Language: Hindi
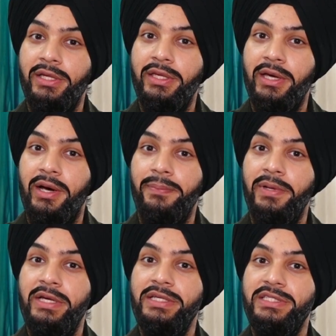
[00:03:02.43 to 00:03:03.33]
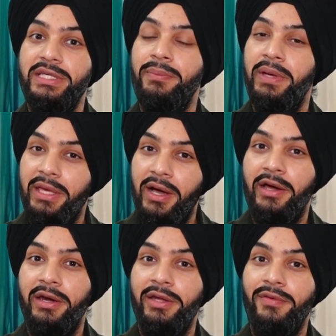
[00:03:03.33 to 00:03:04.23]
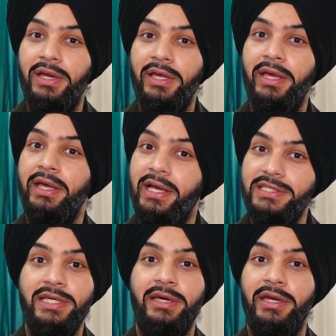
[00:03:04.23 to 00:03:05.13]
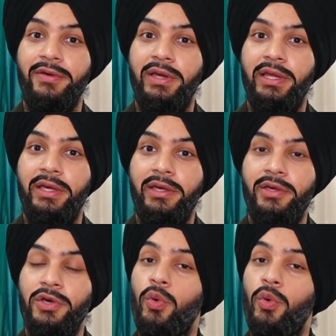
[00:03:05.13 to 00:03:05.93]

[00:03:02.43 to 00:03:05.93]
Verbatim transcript: है कि आप सीन में क्या करने वाले हैं कैसे करने वाले हैं